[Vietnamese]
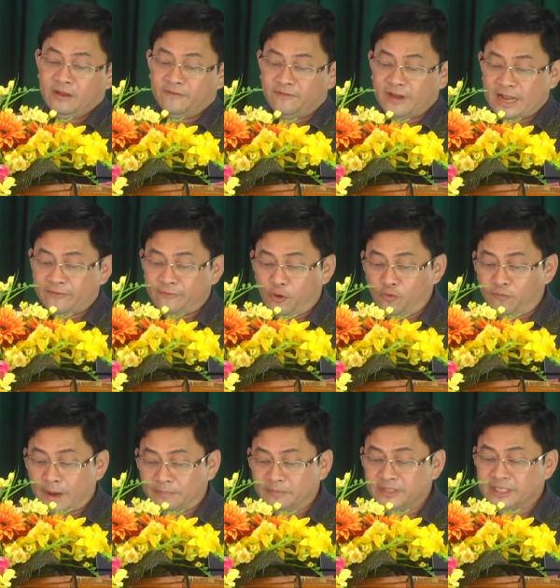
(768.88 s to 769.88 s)
và phụ
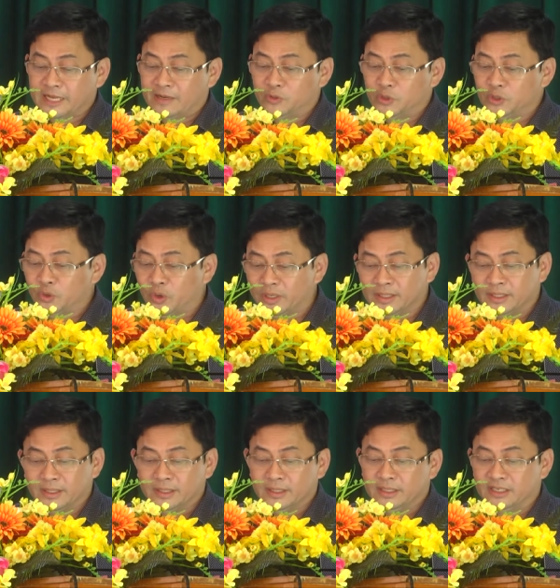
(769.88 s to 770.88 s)
phẩm sau chiết xuất
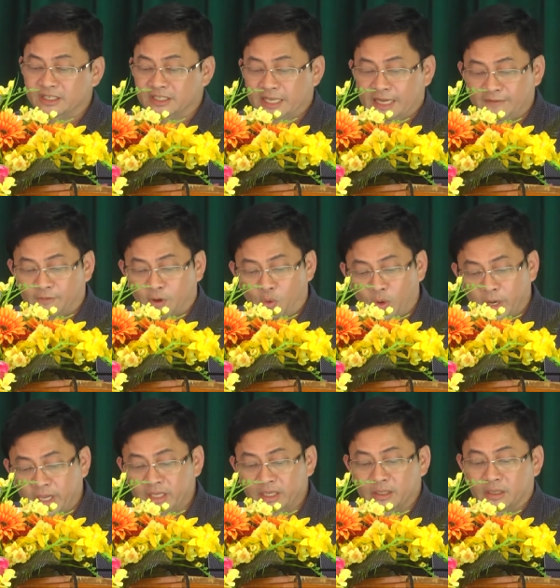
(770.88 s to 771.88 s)
như sát vỏ
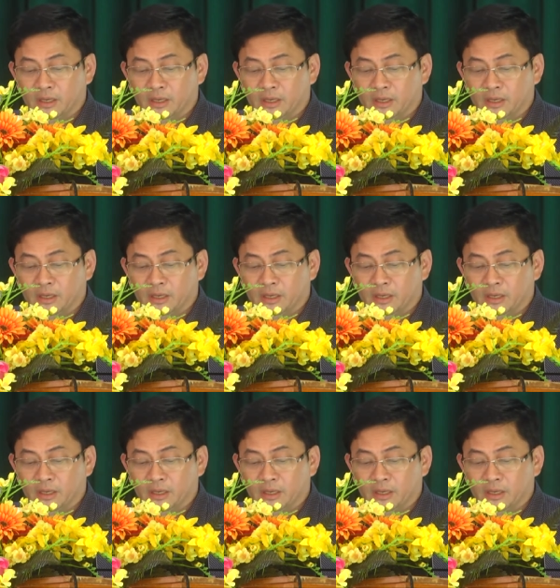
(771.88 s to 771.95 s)
quế